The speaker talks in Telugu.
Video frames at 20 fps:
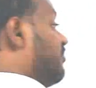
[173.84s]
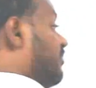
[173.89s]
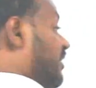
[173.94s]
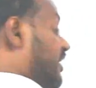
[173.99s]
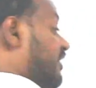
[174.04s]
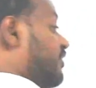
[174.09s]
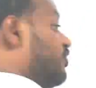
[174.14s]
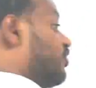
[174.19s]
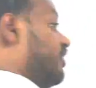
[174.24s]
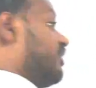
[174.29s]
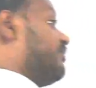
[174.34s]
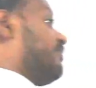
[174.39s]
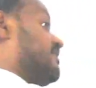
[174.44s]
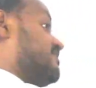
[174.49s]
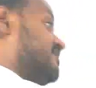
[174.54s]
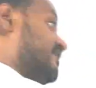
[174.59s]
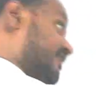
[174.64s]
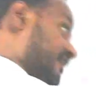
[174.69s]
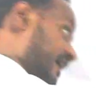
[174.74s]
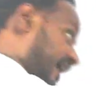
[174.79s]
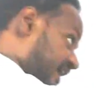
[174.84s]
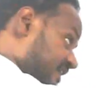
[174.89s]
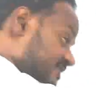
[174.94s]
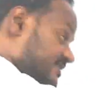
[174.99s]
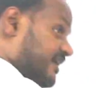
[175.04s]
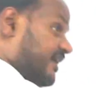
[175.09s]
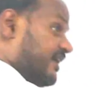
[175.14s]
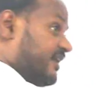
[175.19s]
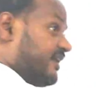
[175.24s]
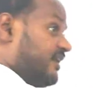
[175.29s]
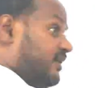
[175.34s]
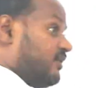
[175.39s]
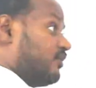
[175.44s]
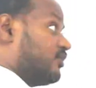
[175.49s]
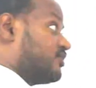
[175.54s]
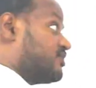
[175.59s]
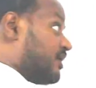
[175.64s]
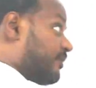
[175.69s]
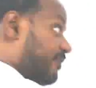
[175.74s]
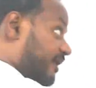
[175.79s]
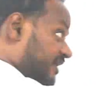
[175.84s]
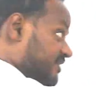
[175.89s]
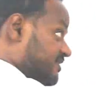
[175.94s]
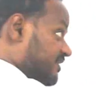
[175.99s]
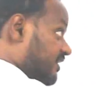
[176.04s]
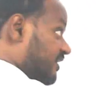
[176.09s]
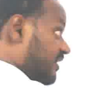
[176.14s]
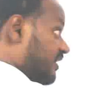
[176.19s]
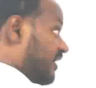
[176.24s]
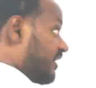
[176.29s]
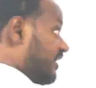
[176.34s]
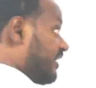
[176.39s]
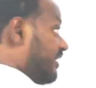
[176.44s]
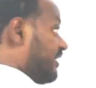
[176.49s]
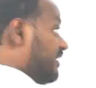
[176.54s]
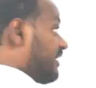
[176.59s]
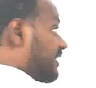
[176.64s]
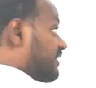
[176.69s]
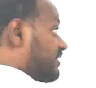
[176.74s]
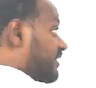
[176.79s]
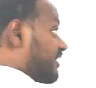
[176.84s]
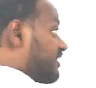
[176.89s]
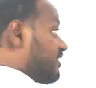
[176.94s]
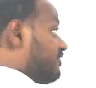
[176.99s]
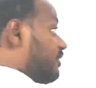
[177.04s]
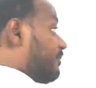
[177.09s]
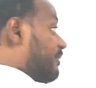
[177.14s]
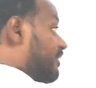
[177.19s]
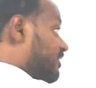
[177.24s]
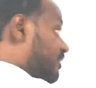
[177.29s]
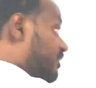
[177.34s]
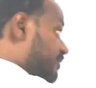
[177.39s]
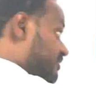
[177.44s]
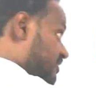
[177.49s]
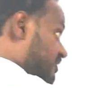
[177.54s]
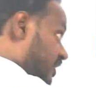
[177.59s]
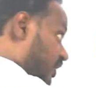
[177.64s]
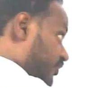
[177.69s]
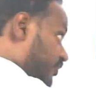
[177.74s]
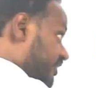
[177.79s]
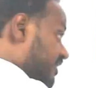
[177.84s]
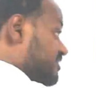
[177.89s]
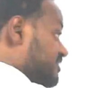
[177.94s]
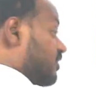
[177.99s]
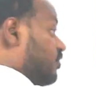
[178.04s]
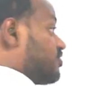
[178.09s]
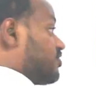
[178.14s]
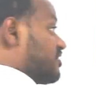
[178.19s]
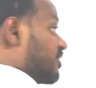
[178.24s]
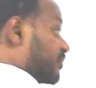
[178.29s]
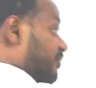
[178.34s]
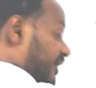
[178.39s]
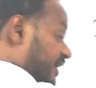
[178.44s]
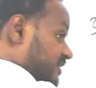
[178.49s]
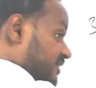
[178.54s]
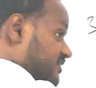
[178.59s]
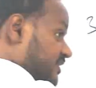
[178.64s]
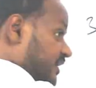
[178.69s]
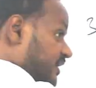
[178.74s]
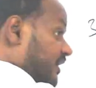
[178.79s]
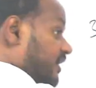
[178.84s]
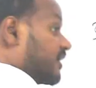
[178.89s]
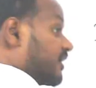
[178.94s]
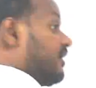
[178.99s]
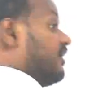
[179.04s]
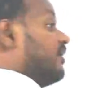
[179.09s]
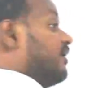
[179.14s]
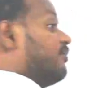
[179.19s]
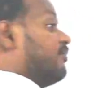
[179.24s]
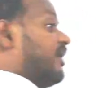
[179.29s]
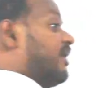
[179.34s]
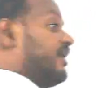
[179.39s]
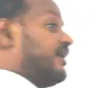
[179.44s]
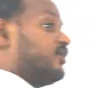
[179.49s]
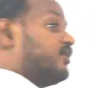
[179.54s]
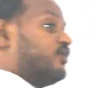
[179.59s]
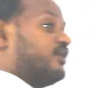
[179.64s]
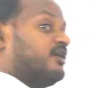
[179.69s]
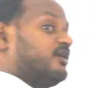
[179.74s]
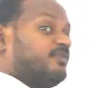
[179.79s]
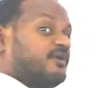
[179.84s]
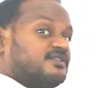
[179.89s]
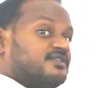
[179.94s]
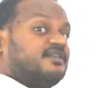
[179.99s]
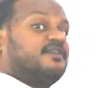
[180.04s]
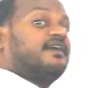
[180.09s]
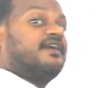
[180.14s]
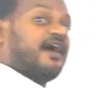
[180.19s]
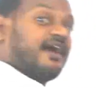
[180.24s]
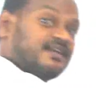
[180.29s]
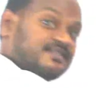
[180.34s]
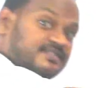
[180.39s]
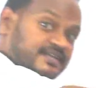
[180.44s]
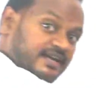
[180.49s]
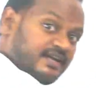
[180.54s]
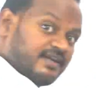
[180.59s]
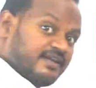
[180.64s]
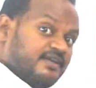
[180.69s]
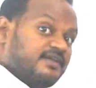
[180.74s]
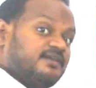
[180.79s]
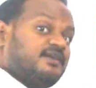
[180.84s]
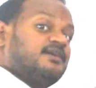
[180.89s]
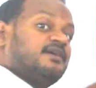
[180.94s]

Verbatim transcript: మళ్ళీ ట్వంటీ పర్సెంట్ ట్యాక్స్ కట్టి వచ్చిన ప్రైజ్కి అంటే థర్టీ త్రీ వన్ బై త్రీ పర్సెంట్ కౌంట్ చేసినాక వచ్చిన ప్రైజ్కి మళ్ళీ ట్వంటీ పర్సెంట్ ట్యాక్స్ కట్టి